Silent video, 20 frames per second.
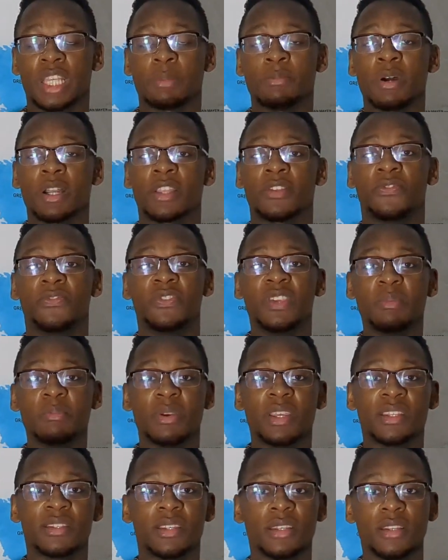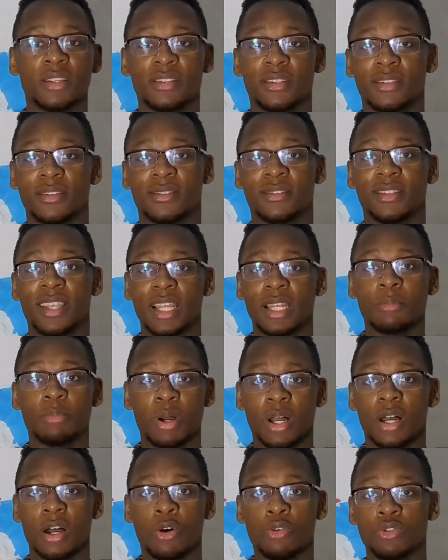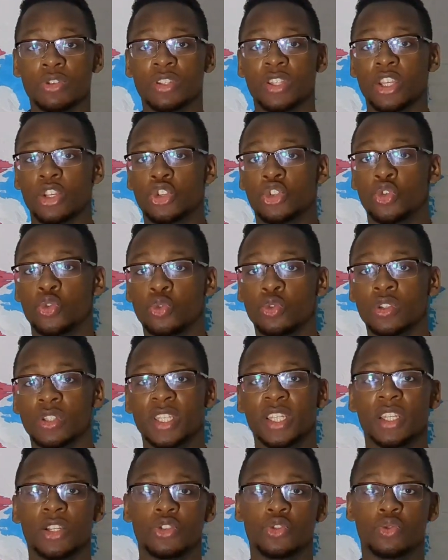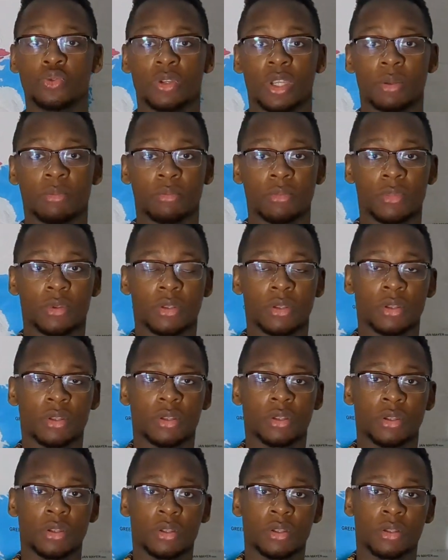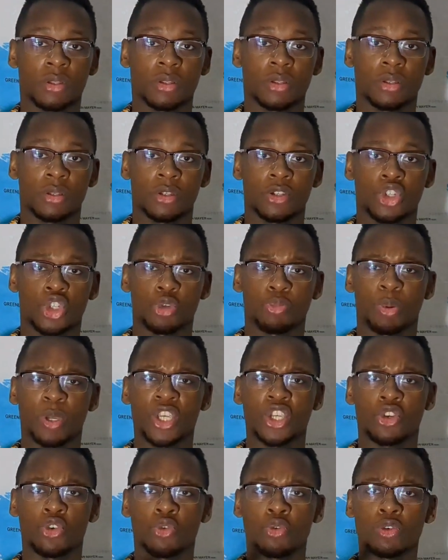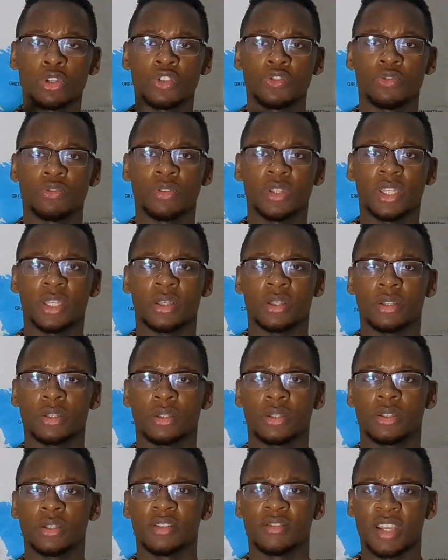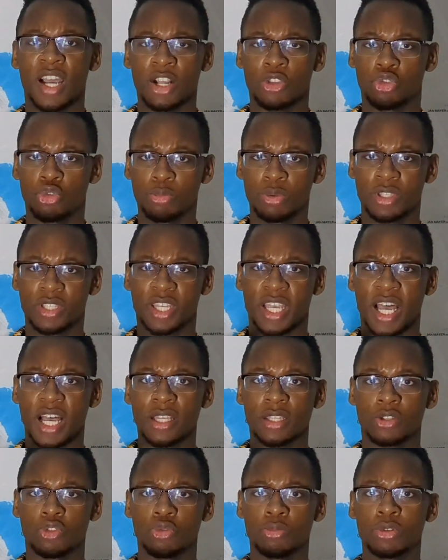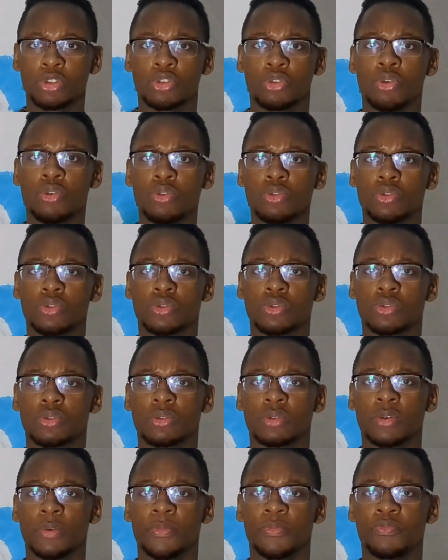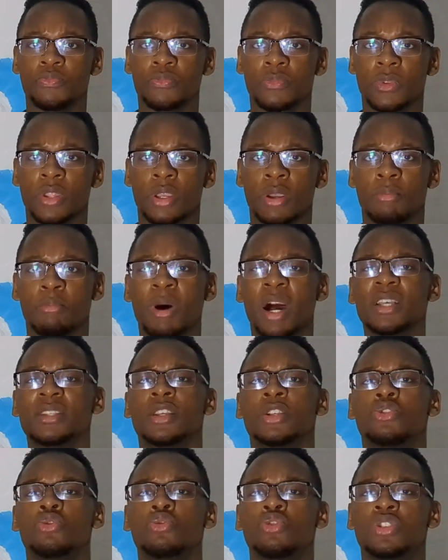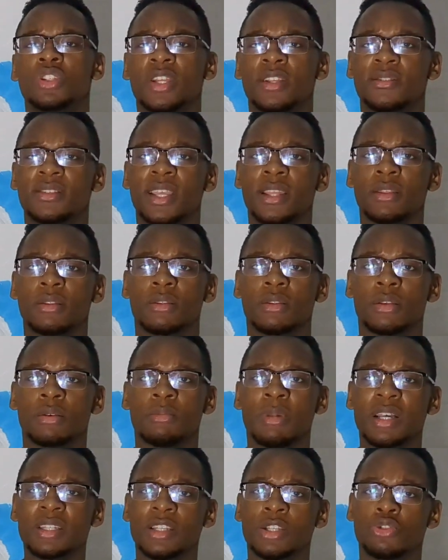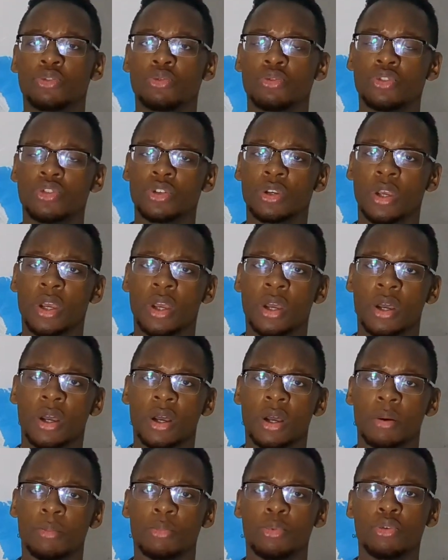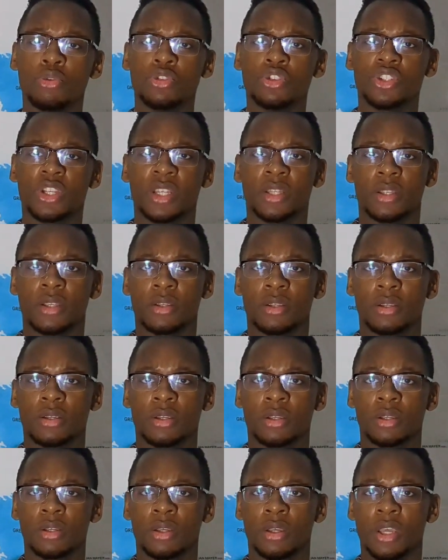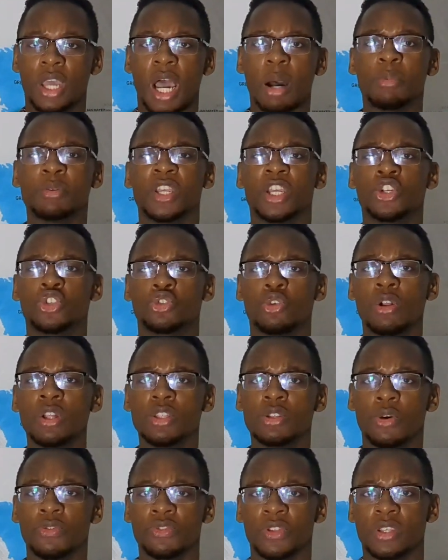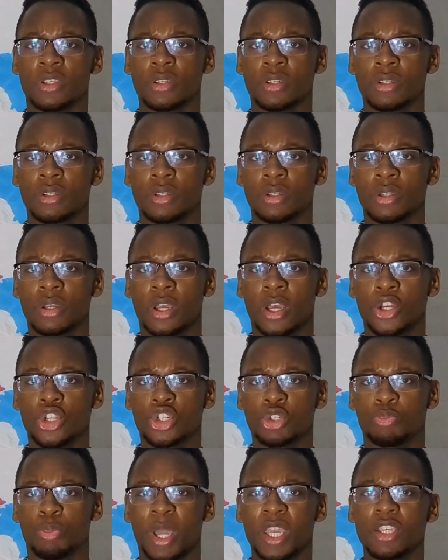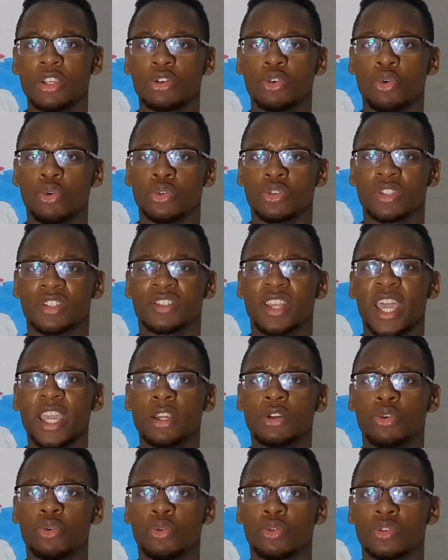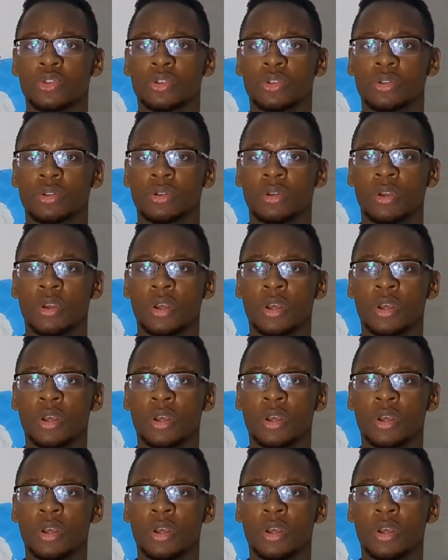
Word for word: Es macht viel mehr Sinn, sich selber aus der Schusslinie zu nehmen. Sprich groß von dir. Sag, du bist krass, du bist groß. Mach es natürlich dezent, mach es natürlich bodenständig. Aber sei stolz auf dich. Spreche groß, sei groß.